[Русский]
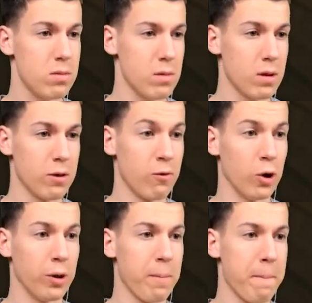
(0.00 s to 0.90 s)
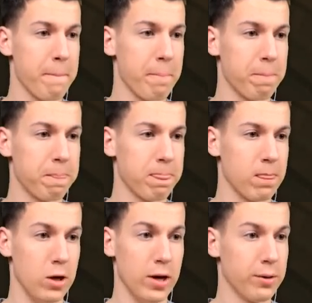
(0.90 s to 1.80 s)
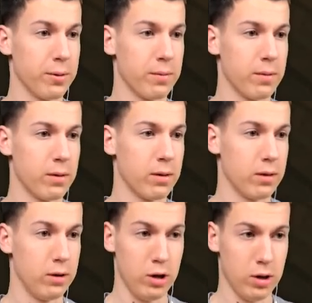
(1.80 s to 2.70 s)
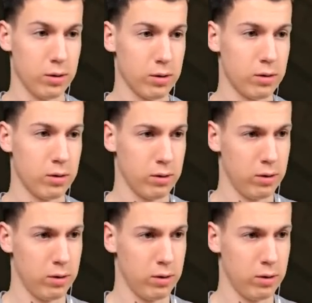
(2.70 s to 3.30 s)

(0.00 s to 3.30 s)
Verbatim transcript: А ты мне говори, вот. как делать-то? Чтобы Нет. я знал, так чтобы Нет. я учился.